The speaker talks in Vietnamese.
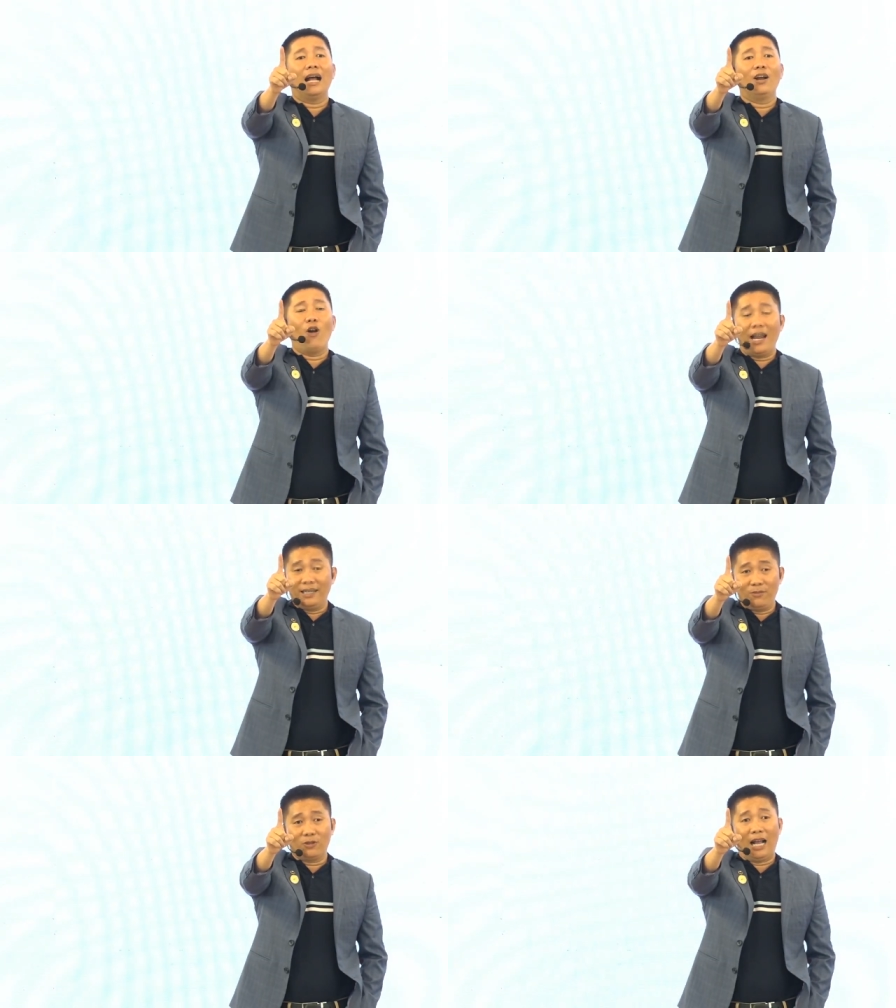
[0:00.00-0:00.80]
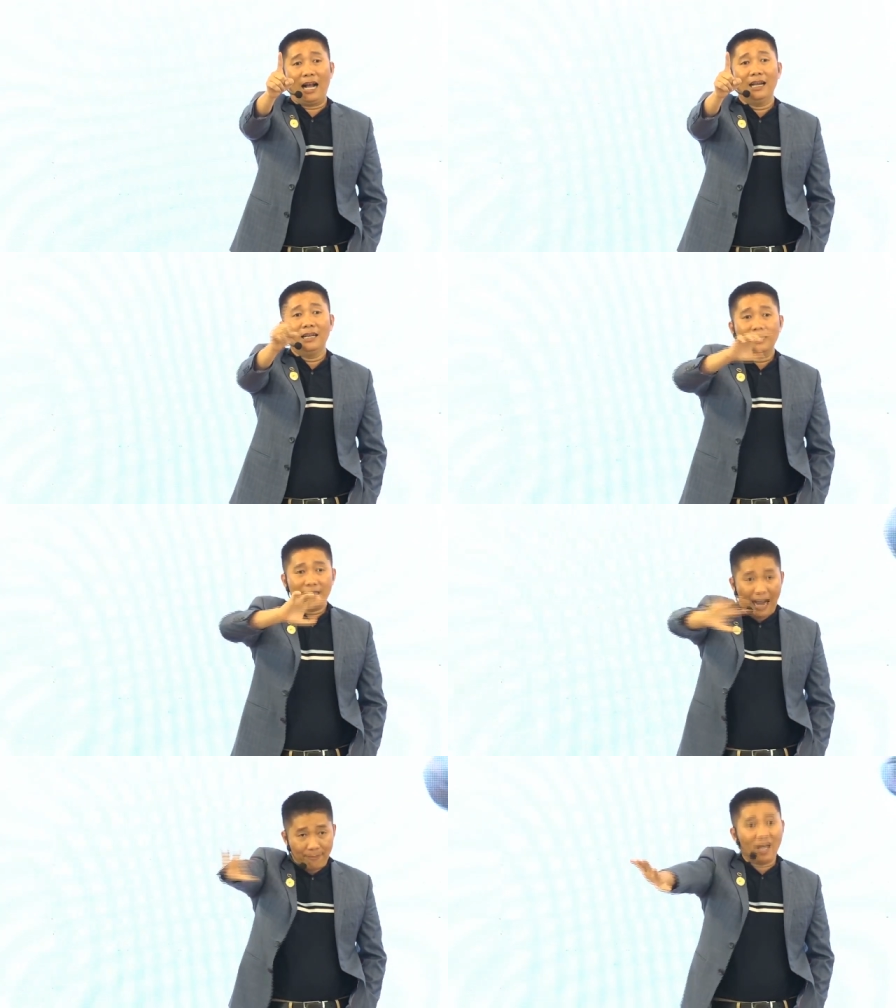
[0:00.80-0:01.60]
loại được một thằng
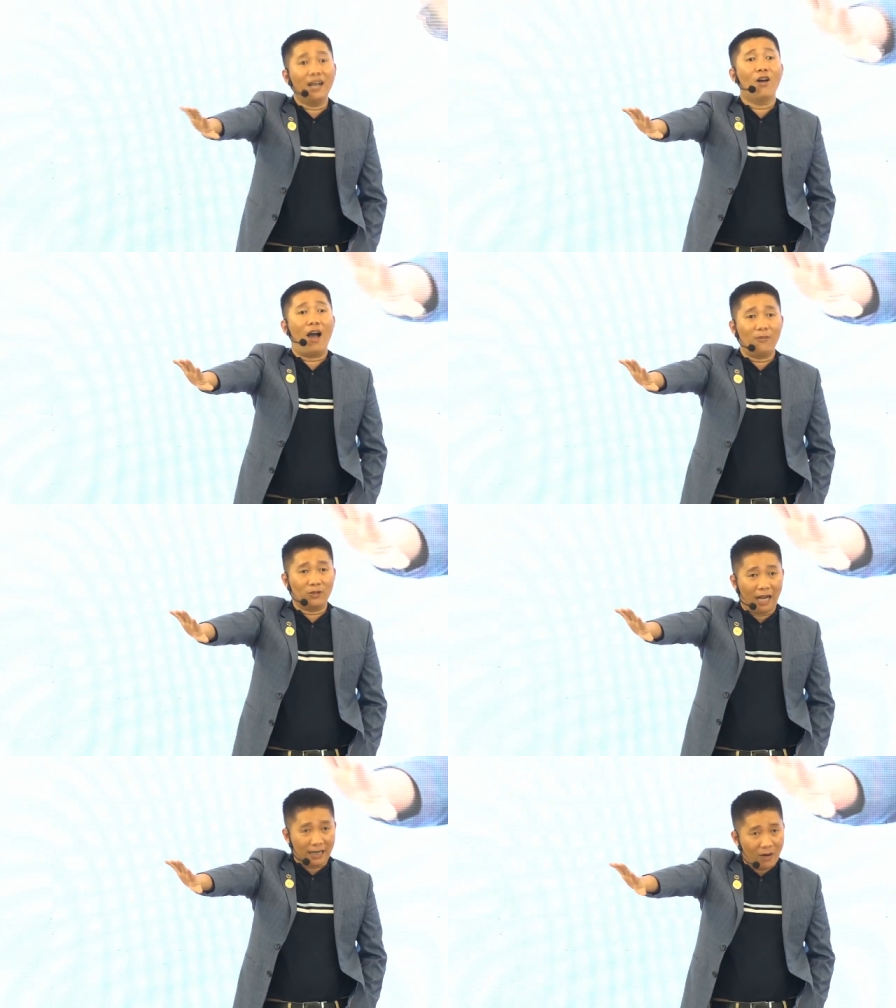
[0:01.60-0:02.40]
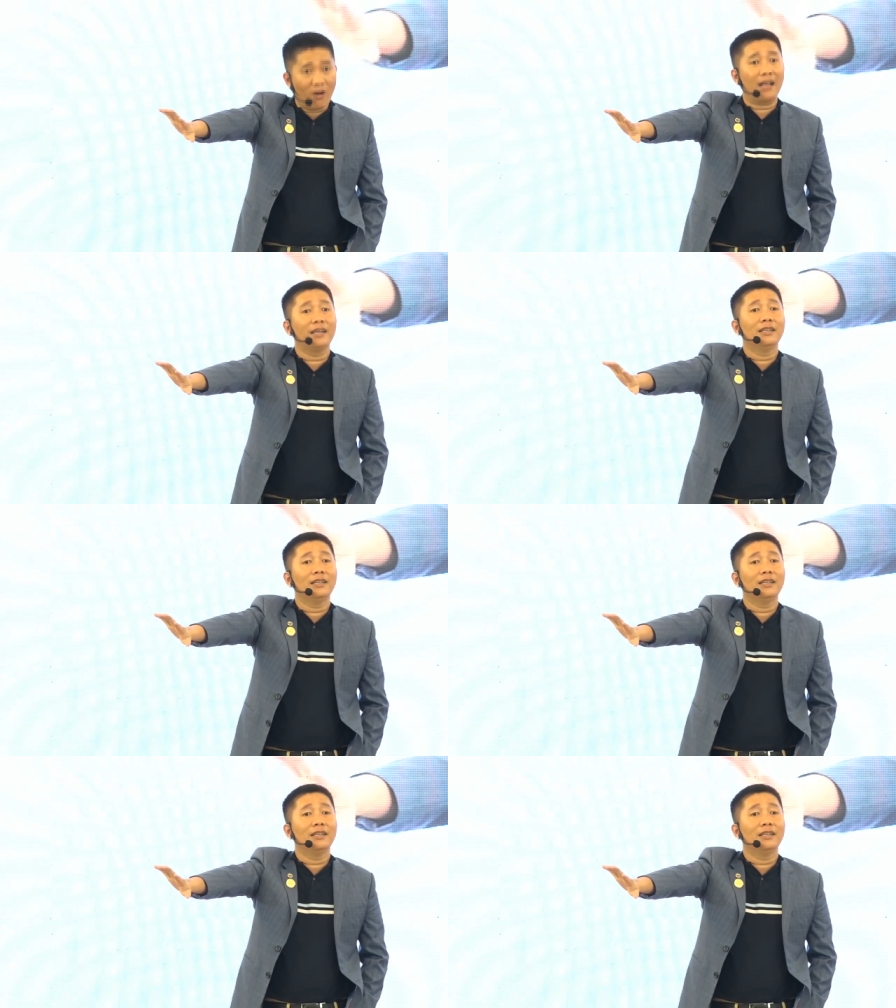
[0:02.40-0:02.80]
tạm thời loại một thằng ra ngoài